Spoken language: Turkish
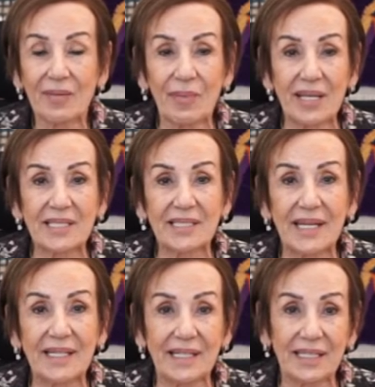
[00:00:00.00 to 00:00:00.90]

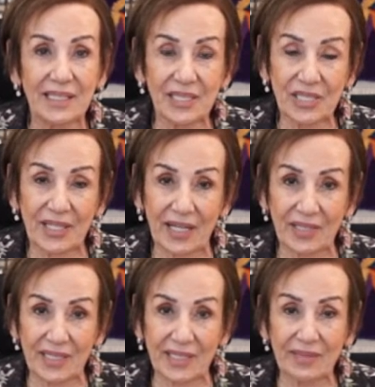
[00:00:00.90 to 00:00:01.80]
mesleğe giriş
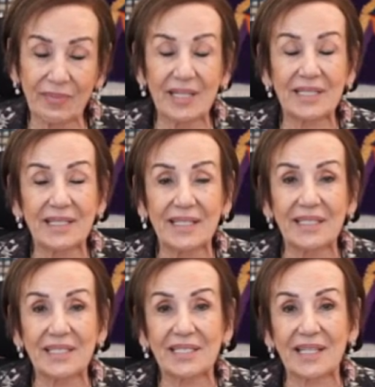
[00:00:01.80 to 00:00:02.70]
dersleri, mesleğe
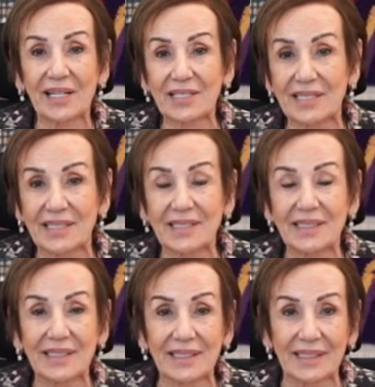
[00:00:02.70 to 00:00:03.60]
giriş derslerinin
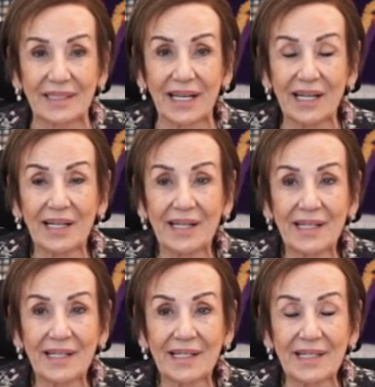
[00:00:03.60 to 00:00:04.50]
yanında
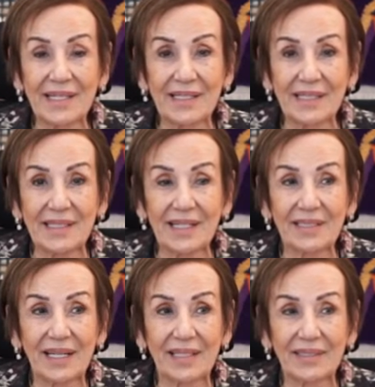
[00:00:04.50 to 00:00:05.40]
e, yine
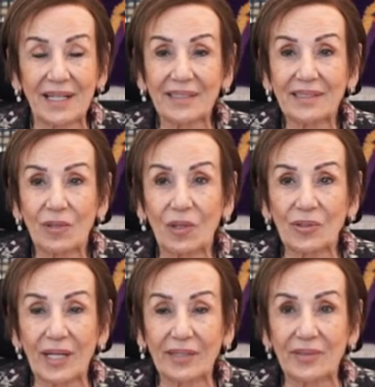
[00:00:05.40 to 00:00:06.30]
tekrardan
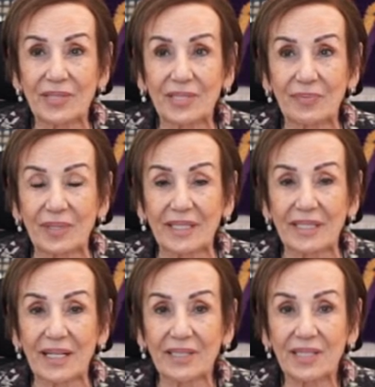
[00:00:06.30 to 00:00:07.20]
ortak
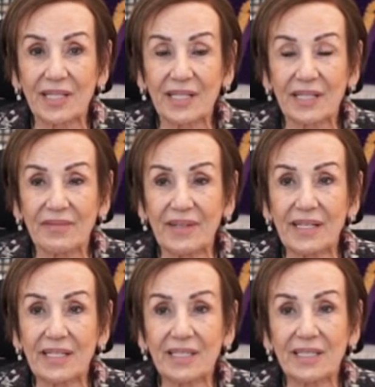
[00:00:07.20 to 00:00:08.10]
disiplinler
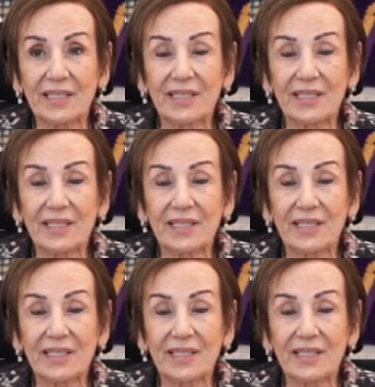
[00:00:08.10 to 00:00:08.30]
ve e,